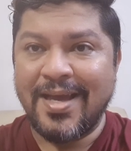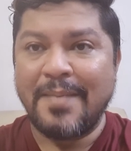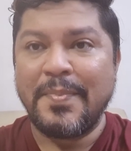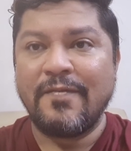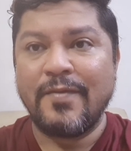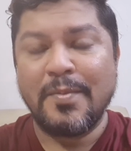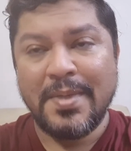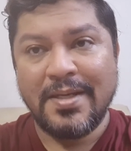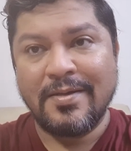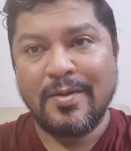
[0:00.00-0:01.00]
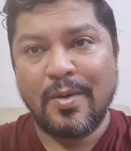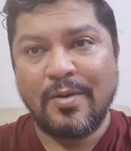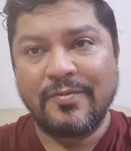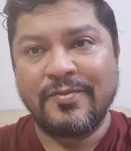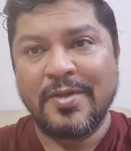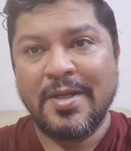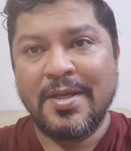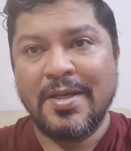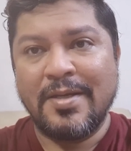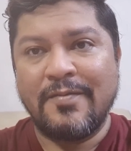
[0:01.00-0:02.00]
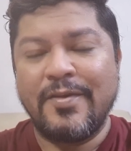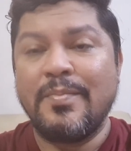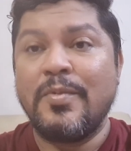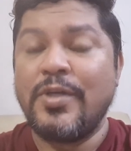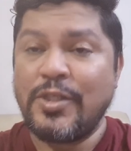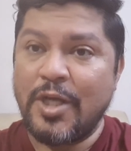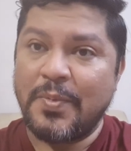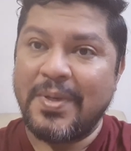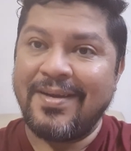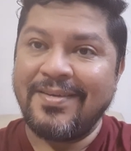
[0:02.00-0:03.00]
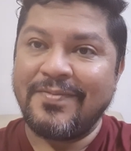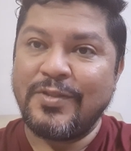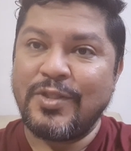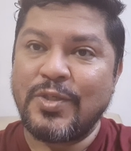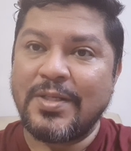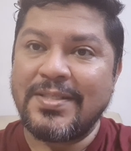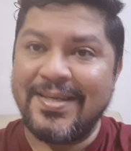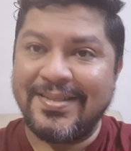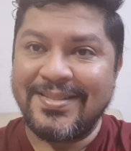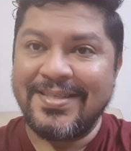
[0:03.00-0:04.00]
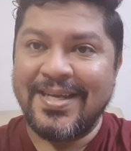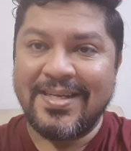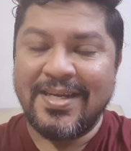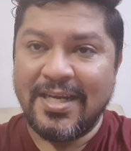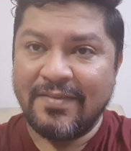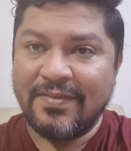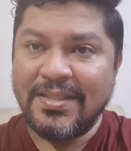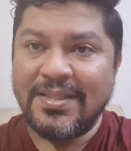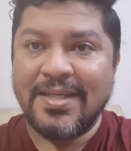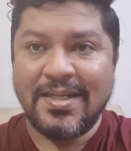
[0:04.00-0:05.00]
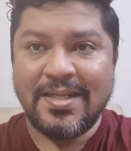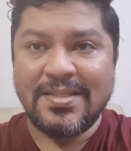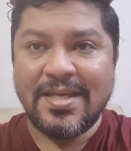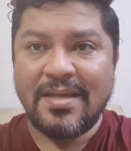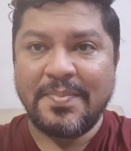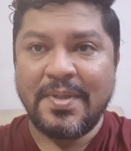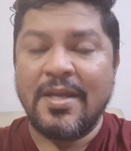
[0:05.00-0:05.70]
I'm the filmmaker of film Rikshawala, which has got selected at 11th Dada Sahib